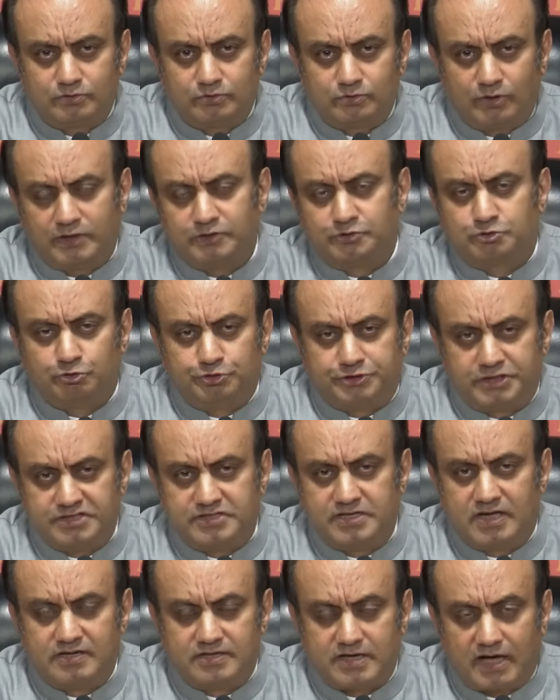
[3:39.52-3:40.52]
तो
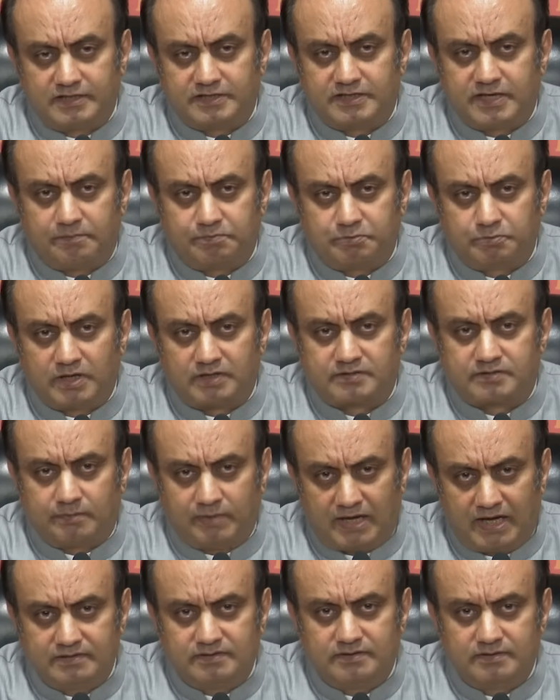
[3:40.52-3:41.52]
अनुसूचित जनजाति का पूरा
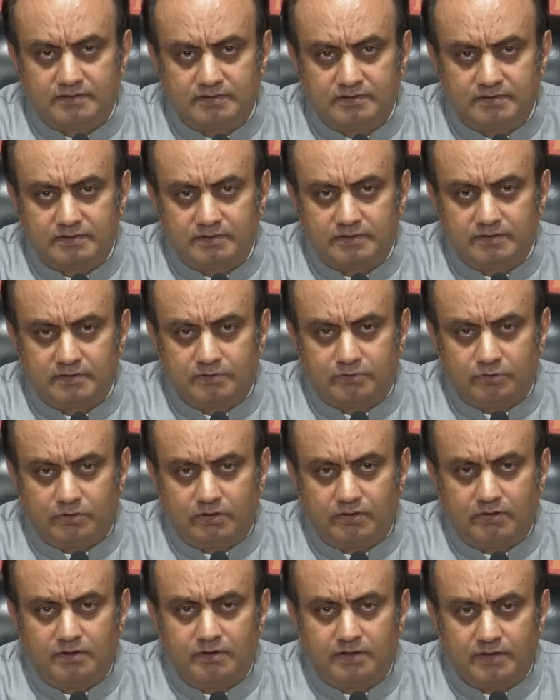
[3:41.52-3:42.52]
समाज को
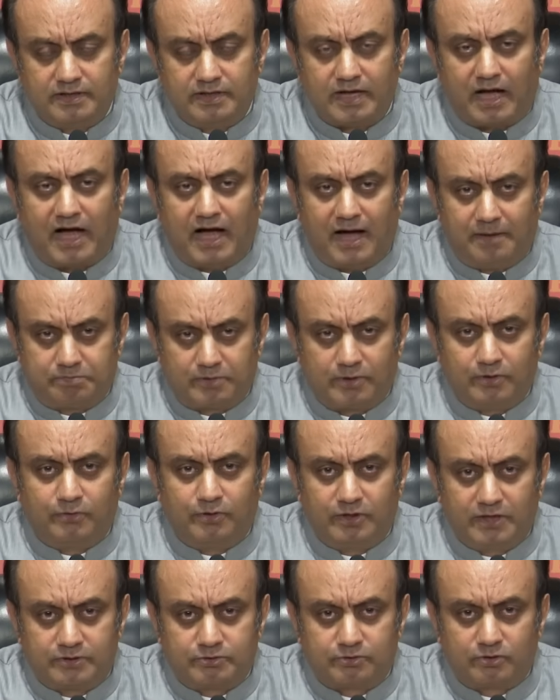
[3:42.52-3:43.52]
आप
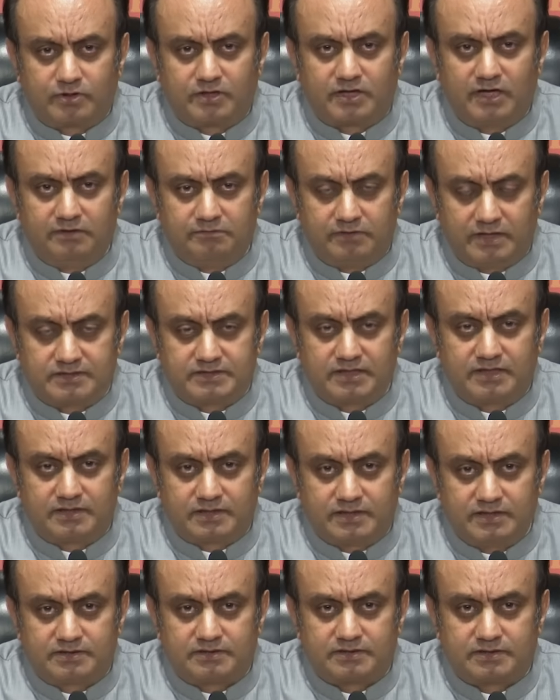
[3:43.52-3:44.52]
लोगों ने तो कन्वर्जन
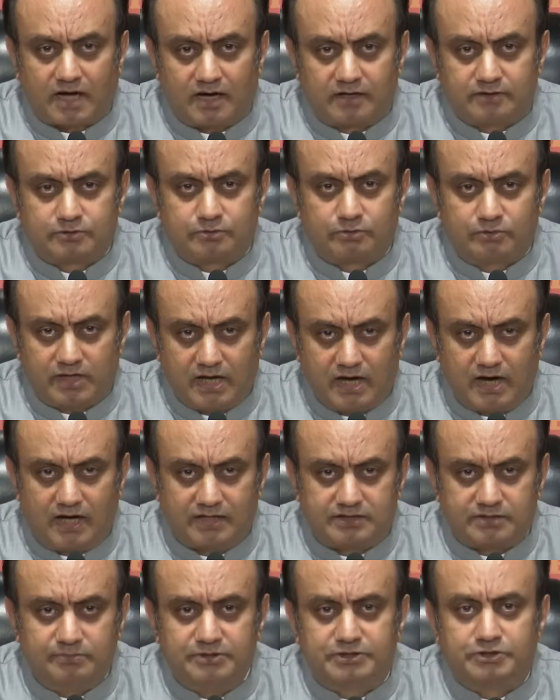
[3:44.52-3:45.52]
की ताकतों के
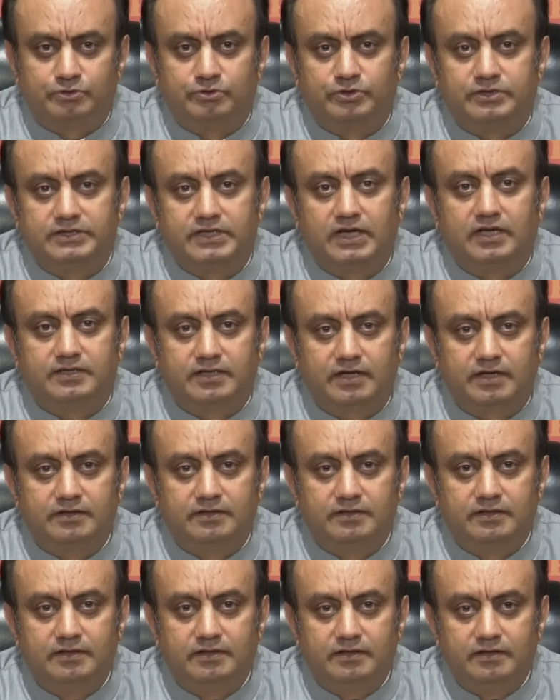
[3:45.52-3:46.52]
हाथ में छोड़ दिया
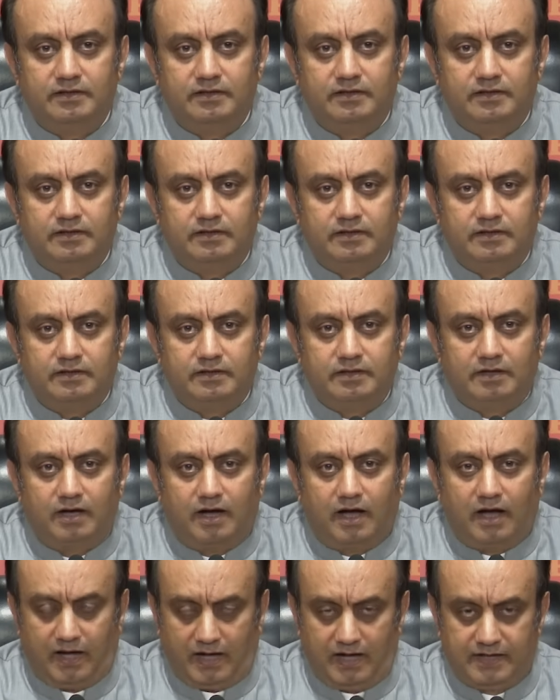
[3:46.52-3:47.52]

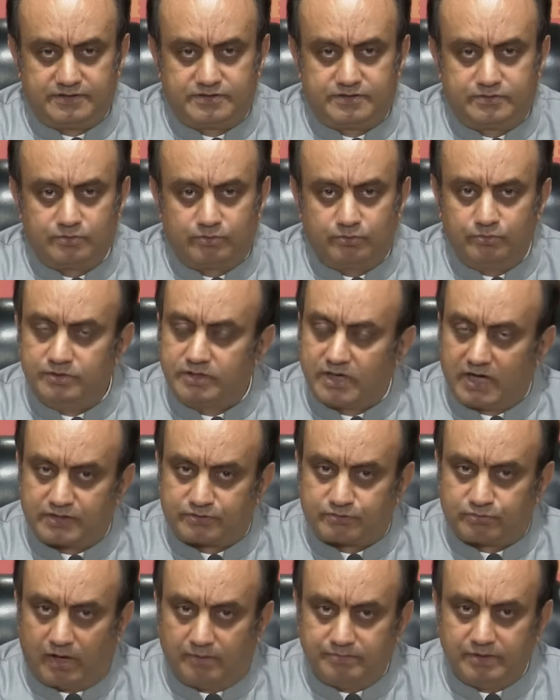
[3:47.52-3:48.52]
था आज उनका
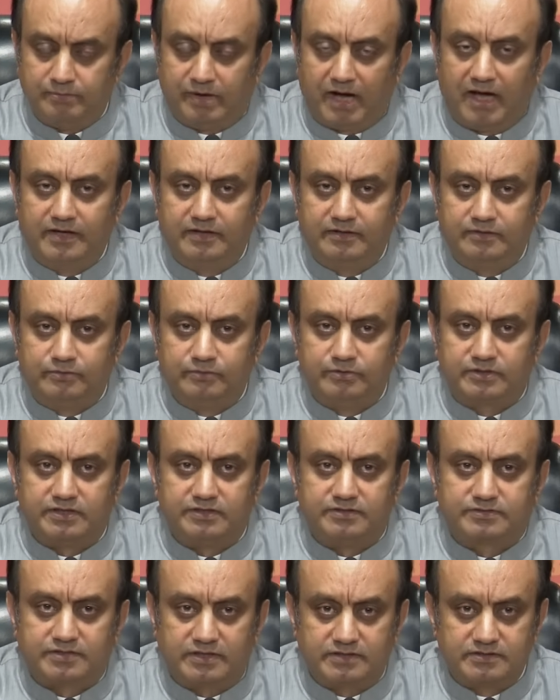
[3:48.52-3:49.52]
स्वाभिमान
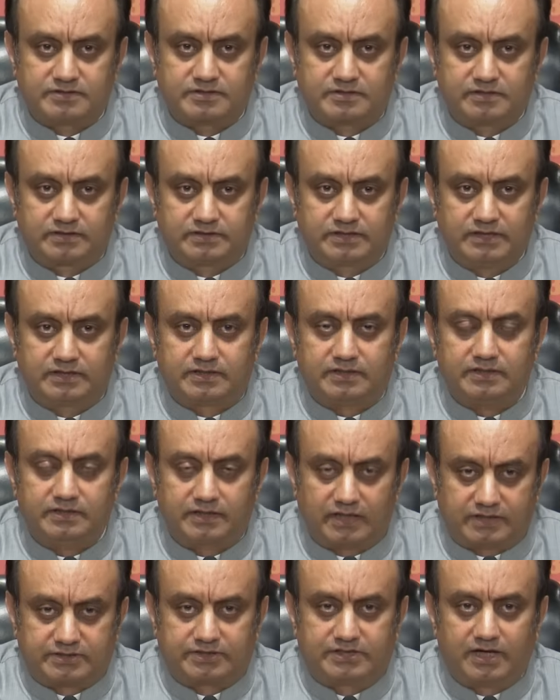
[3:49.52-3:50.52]
उनकी संस्कृति की
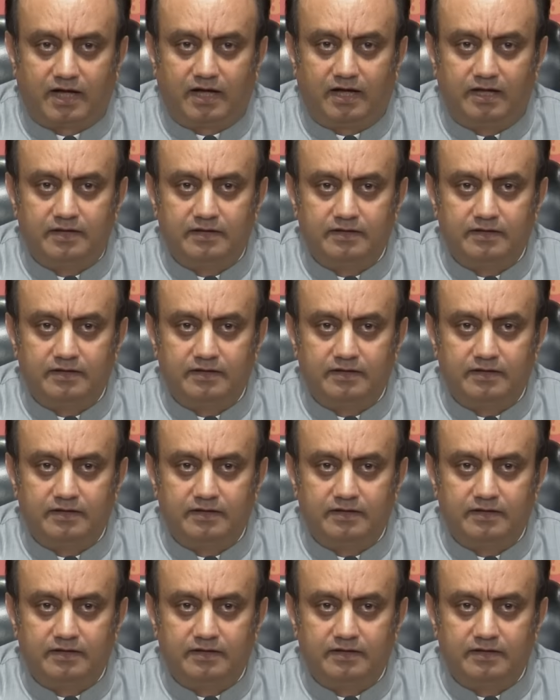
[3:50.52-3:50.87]
रक्षा